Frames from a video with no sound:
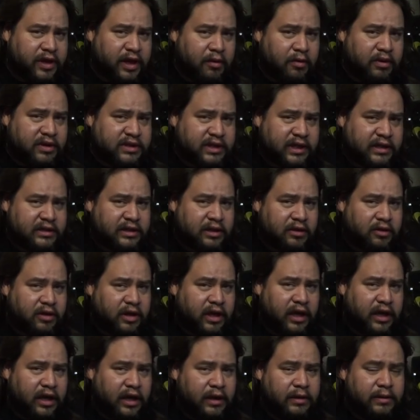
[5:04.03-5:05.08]
de agua si así lo
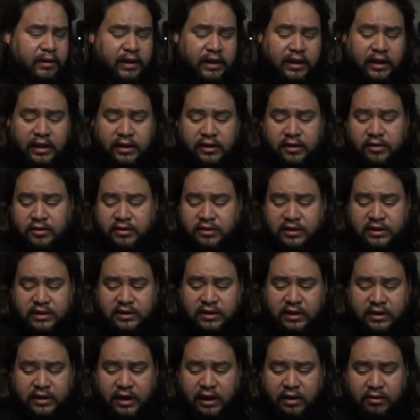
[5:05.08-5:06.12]
quieren. Y
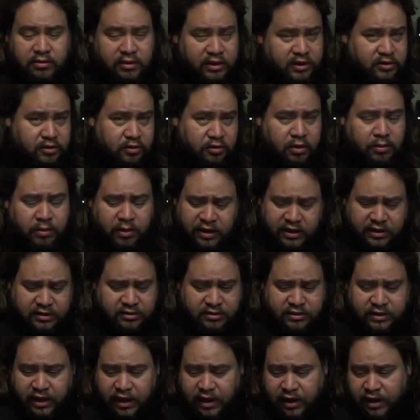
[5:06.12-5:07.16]
entonces tendrán un disco nuevo. El disco
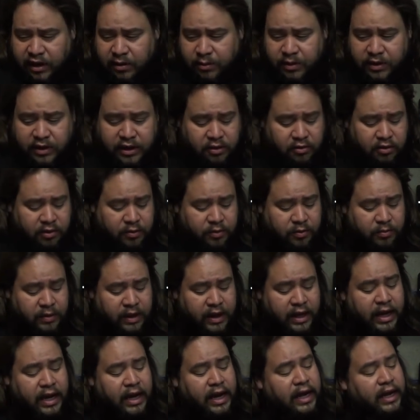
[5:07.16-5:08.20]
está realmente nuevo.
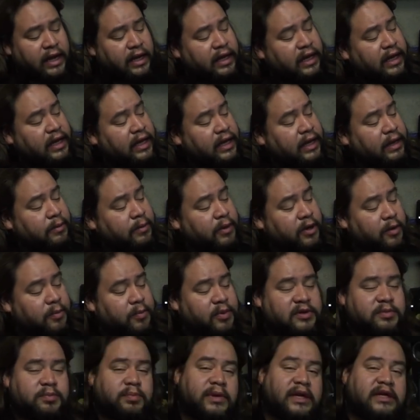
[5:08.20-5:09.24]
Y bueno,
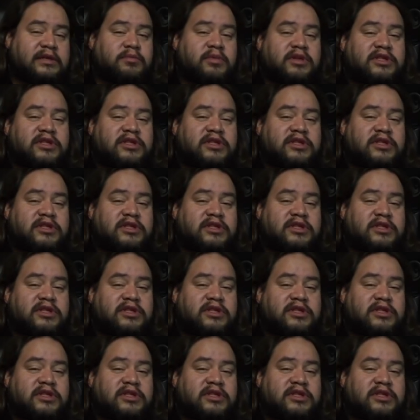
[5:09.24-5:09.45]
pues les